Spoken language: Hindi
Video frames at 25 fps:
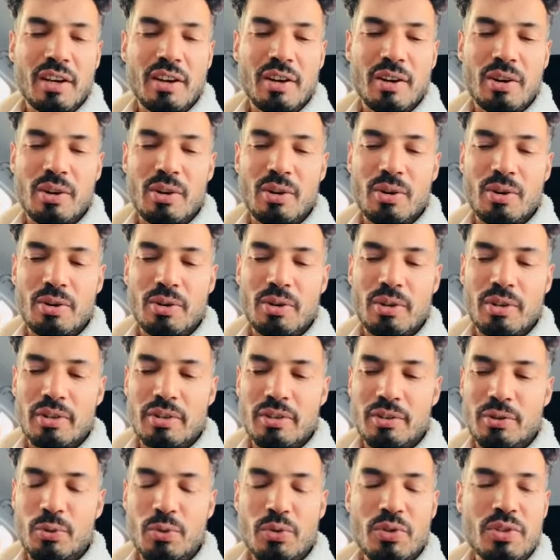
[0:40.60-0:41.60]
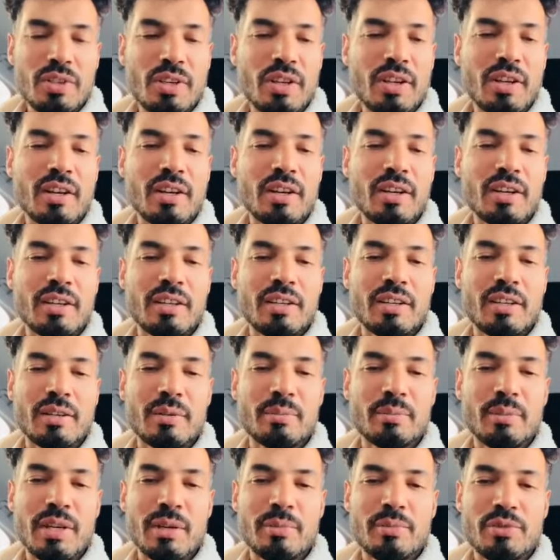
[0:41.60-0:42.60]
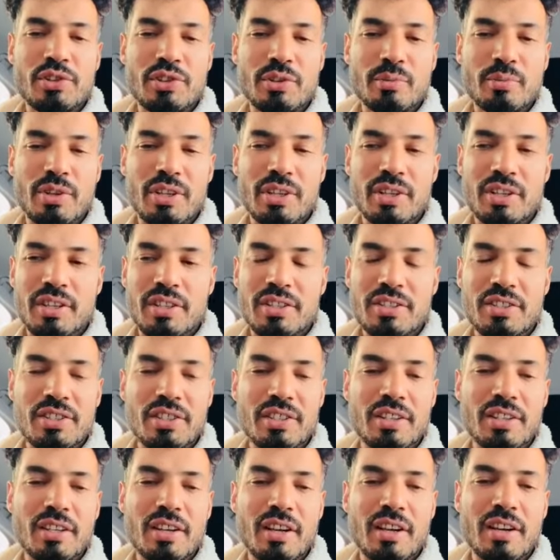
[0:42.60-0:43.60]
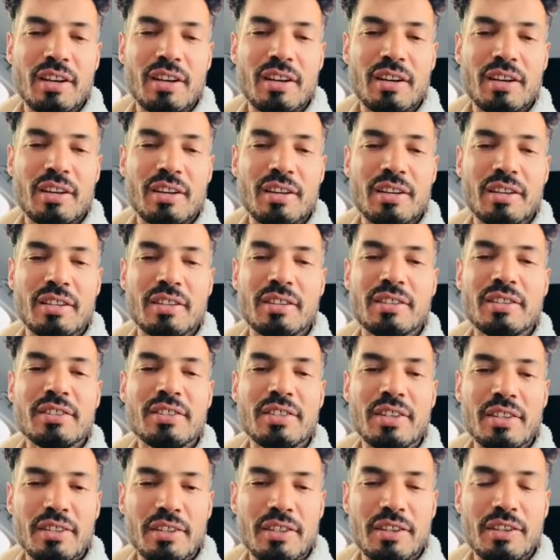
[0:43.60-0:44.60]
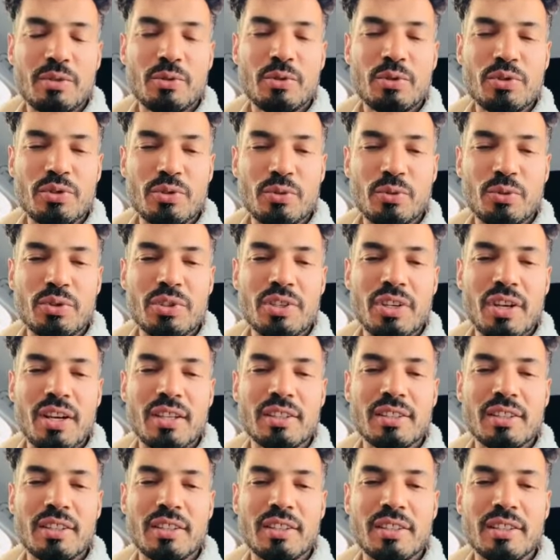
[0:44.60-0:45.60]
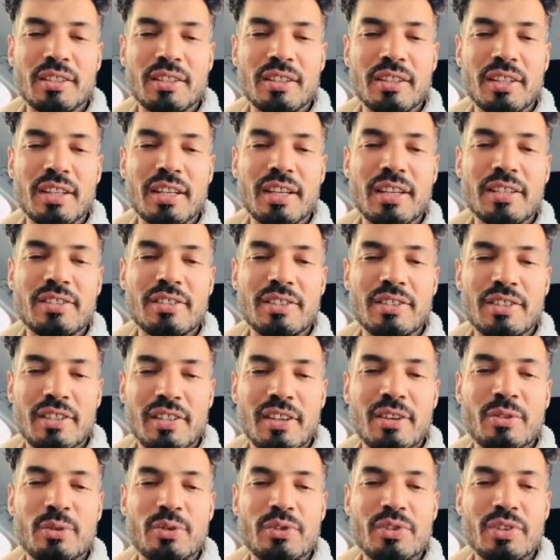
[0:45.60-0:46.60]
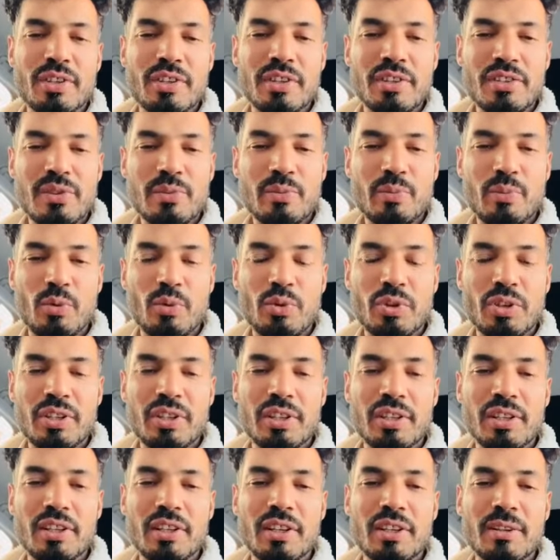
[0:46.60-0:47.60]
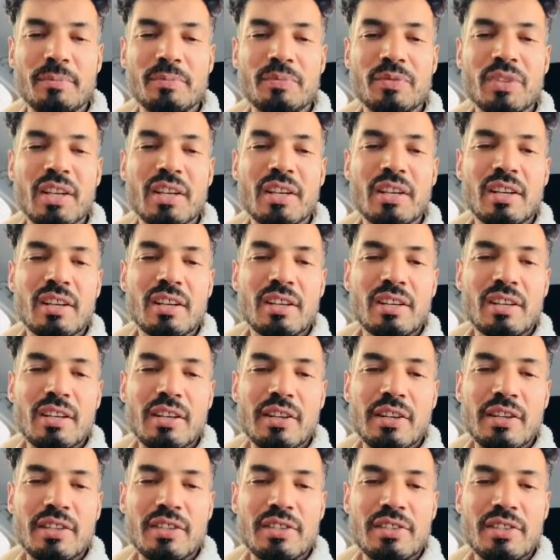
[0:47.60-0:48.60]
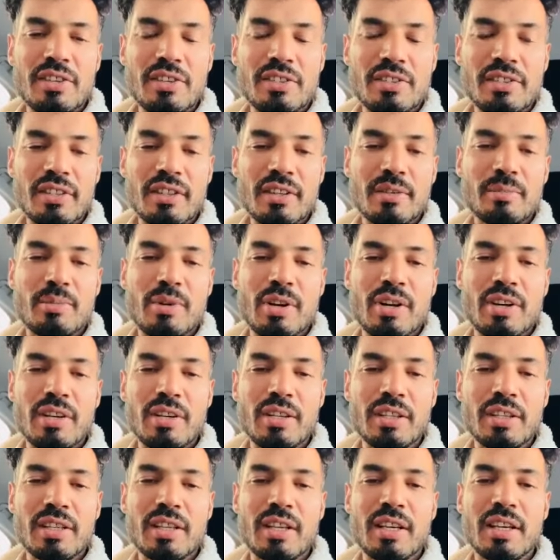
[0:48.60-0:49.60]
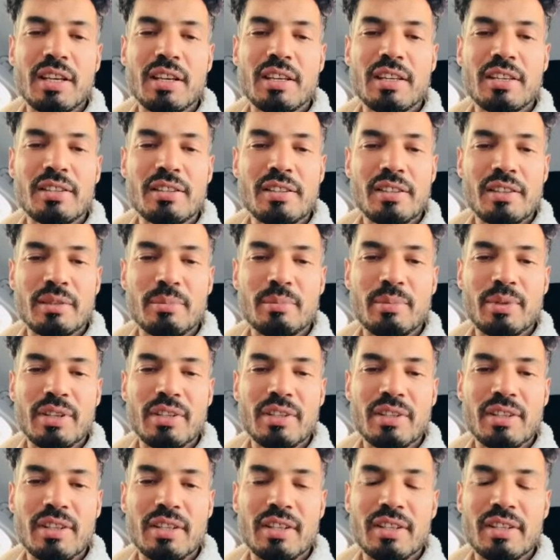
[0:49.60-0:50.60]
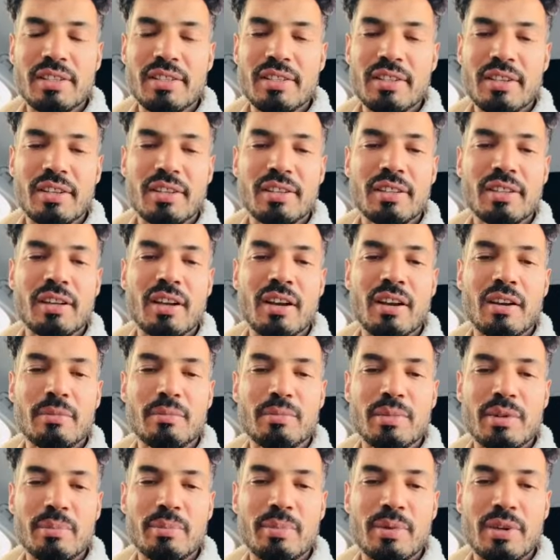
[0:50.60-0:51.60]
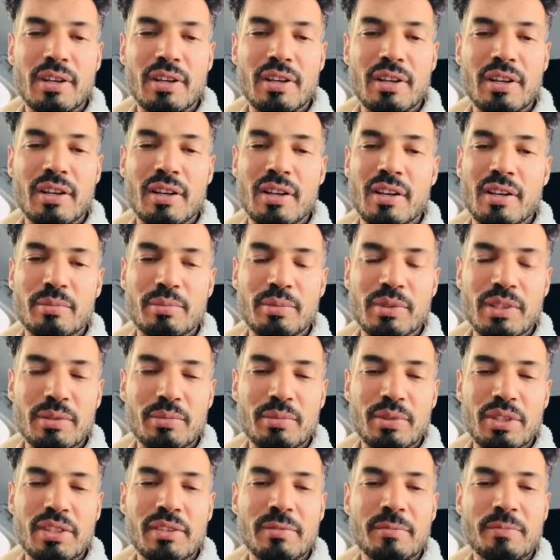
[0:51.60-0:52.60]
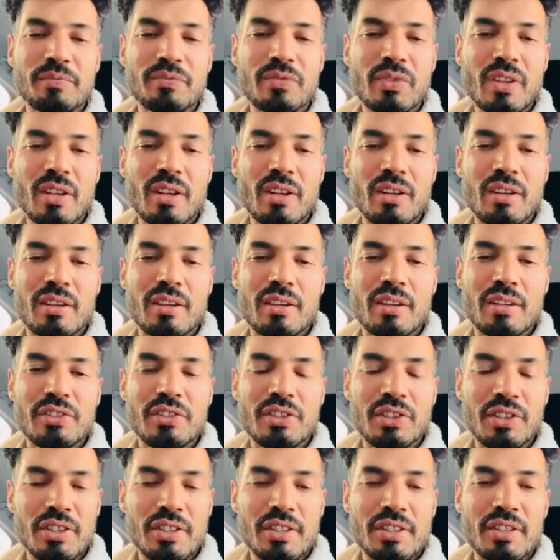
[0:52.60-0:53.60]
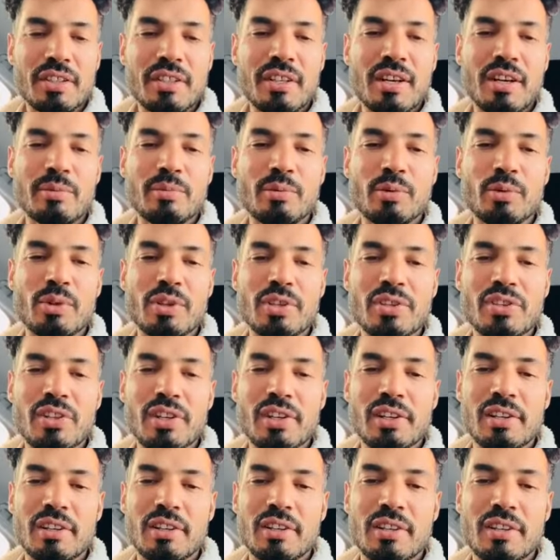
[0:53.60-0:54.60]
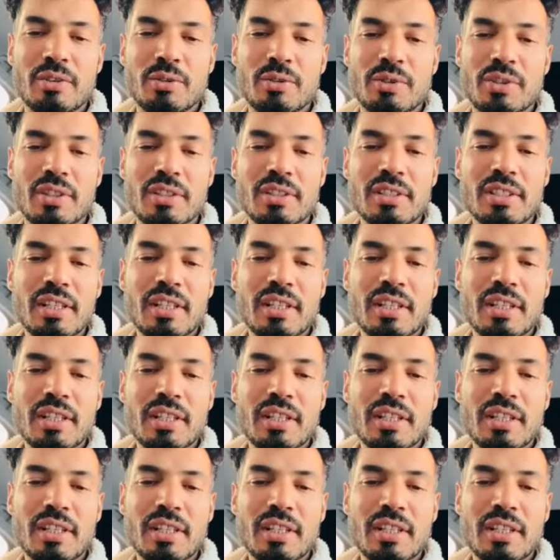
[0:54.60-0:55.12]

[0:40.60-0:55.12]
और दूसरा मैम शबाना जी आ, सेंटर को ज़रूर याद रखना है जितना हो सके सपोर्ट करना लेडीज इस तरह पढ़ रही हैं इज्जत पर्दे के साथ आप भी पढ़ा आपने भी आ, यकीनन आपको अच्छा लगा होगा